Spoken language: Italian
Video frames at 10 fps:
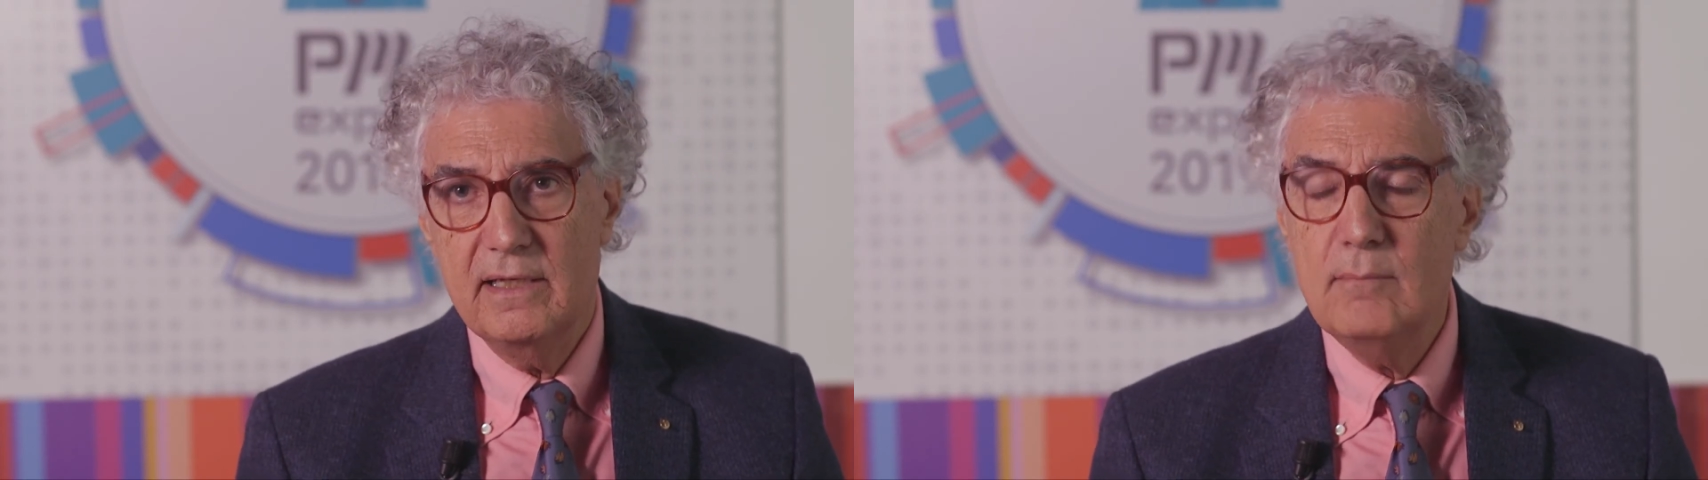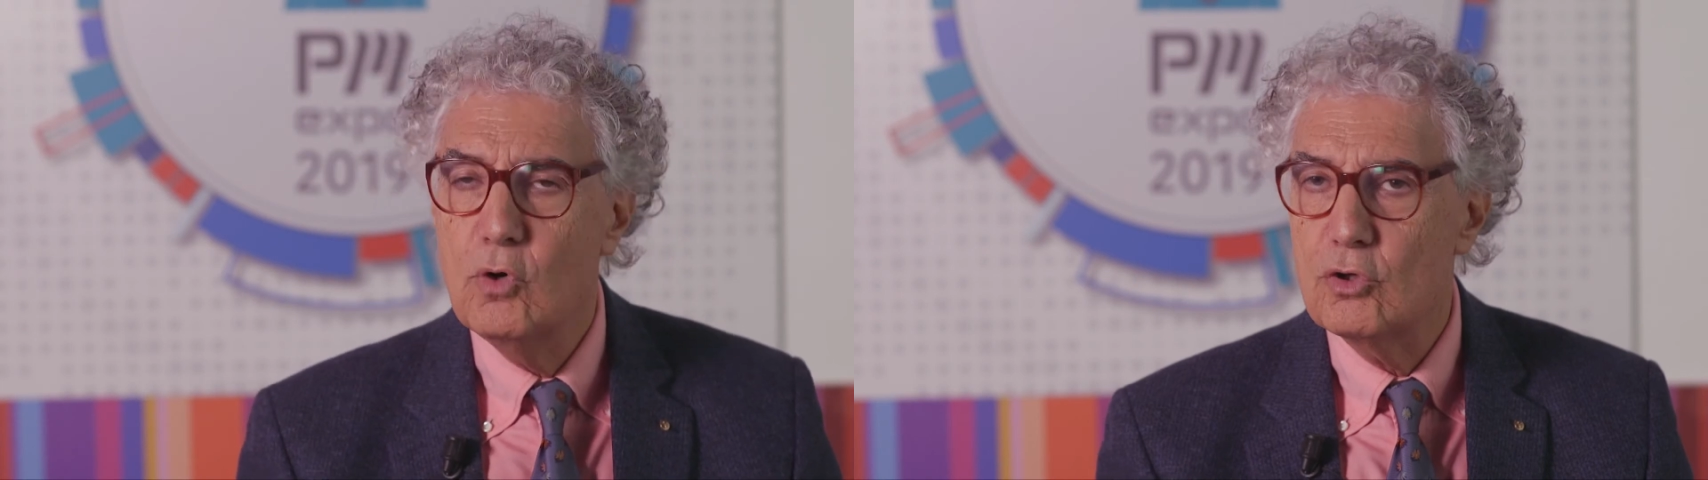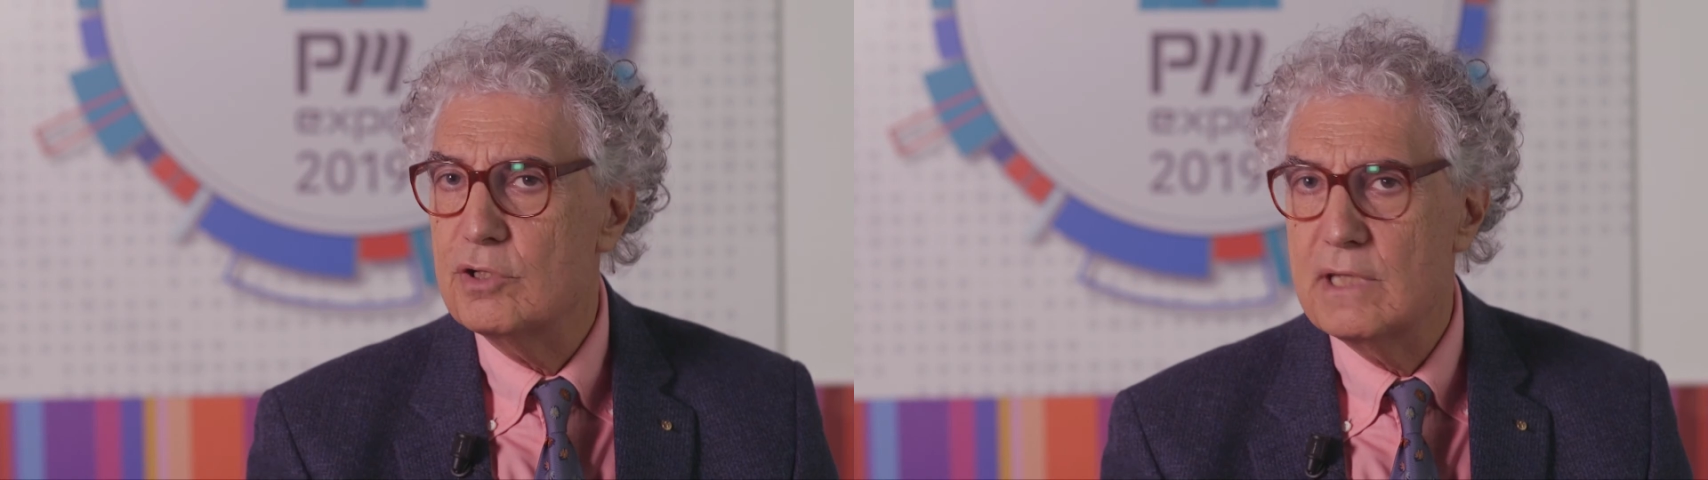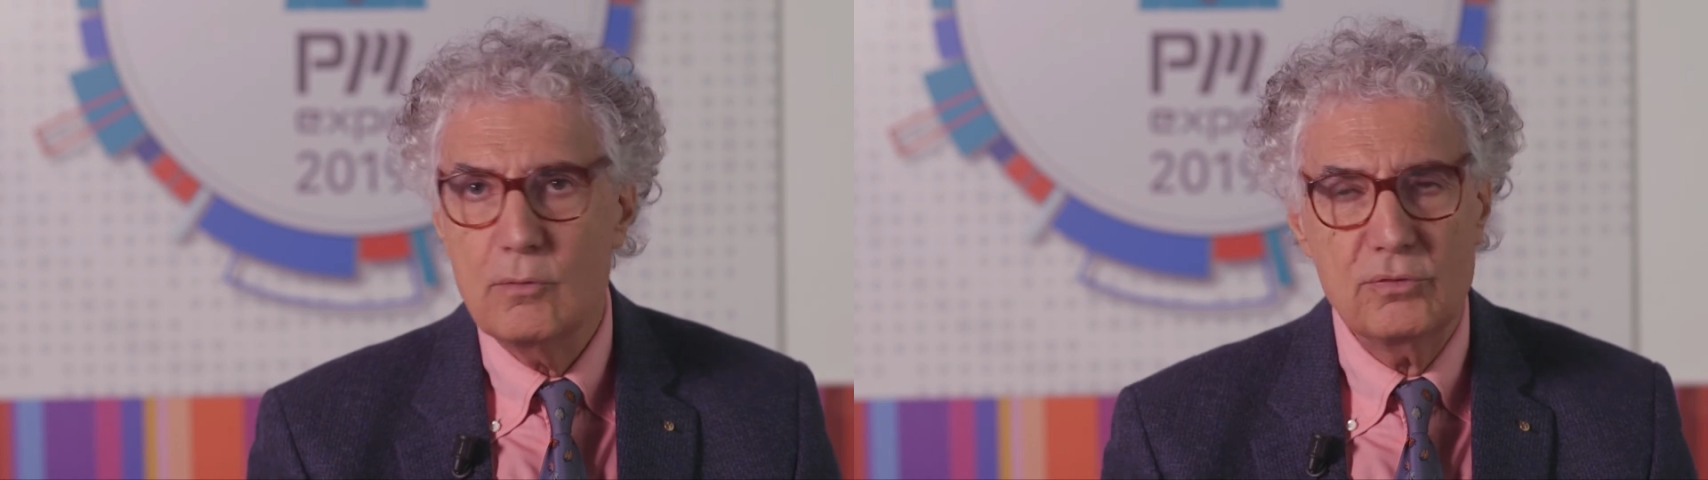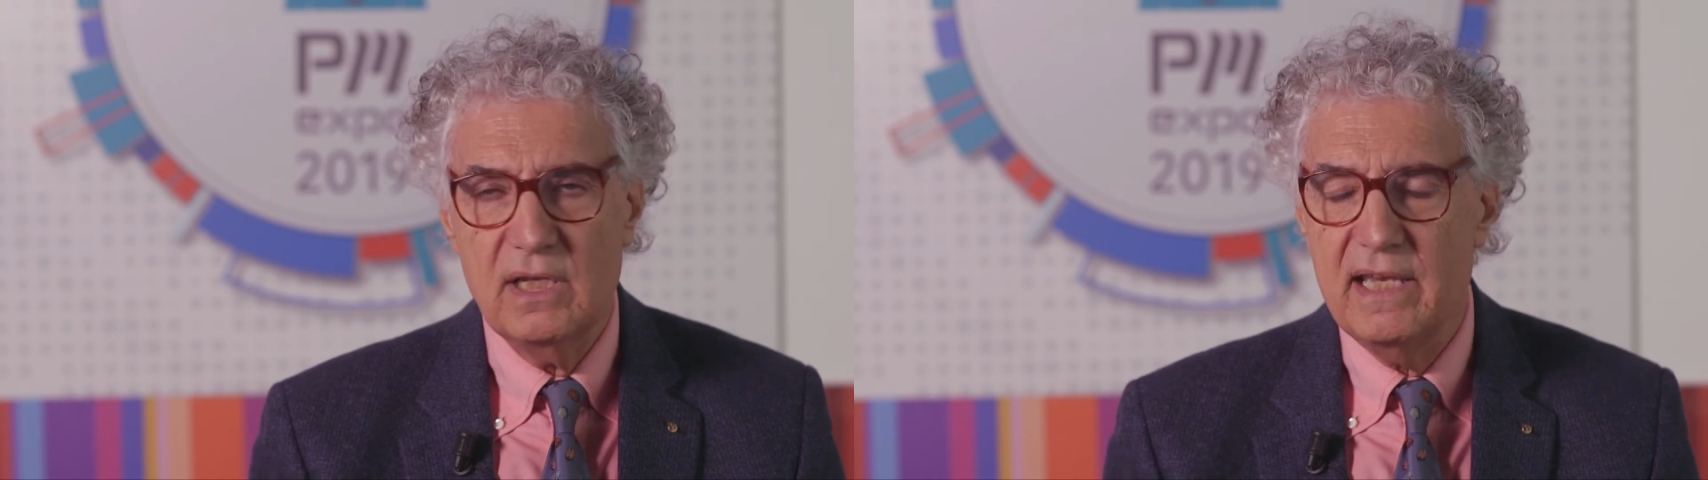in modo da
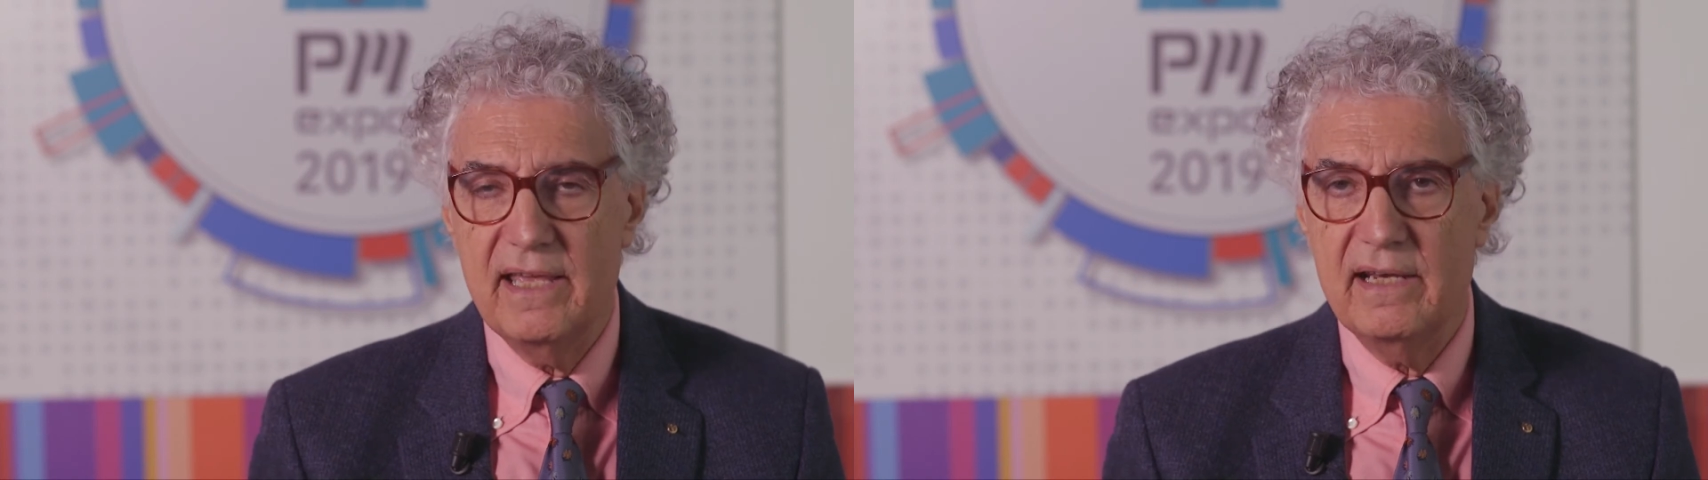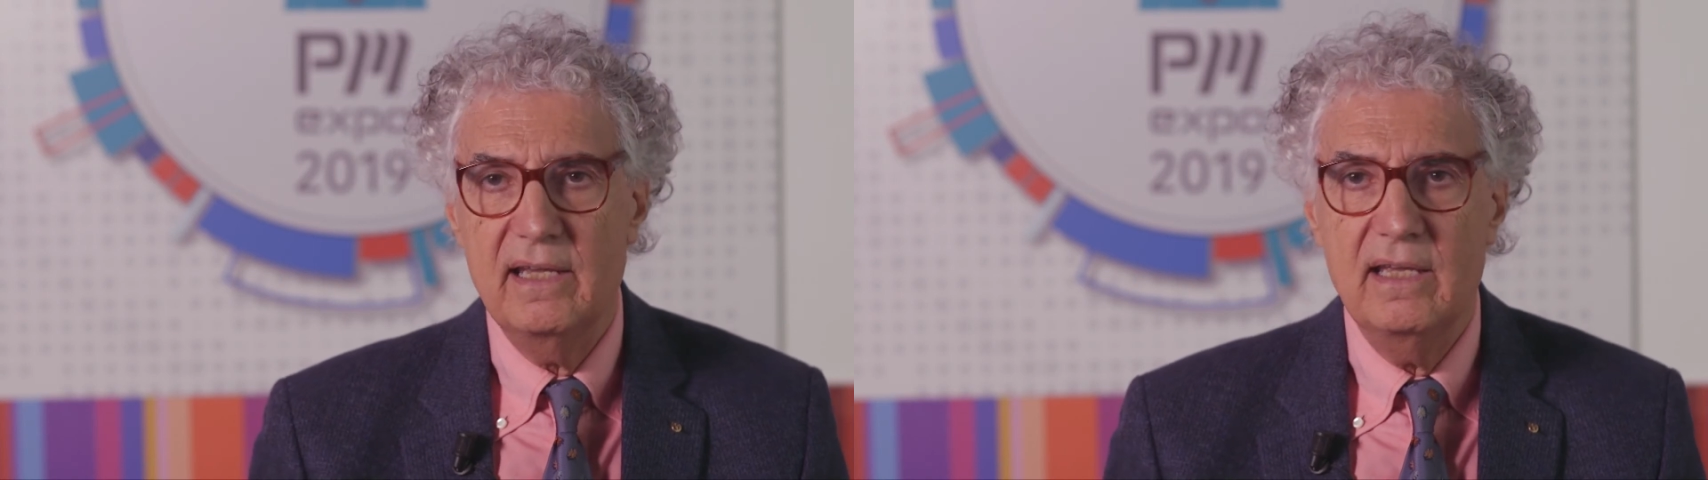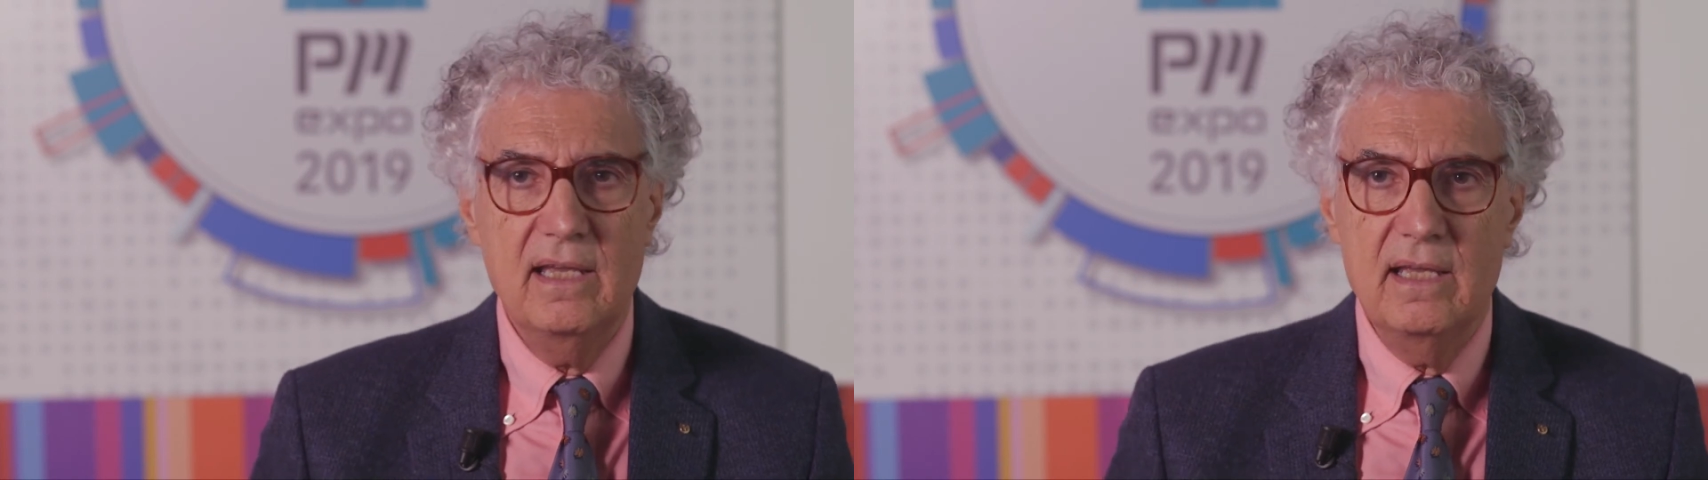ottenere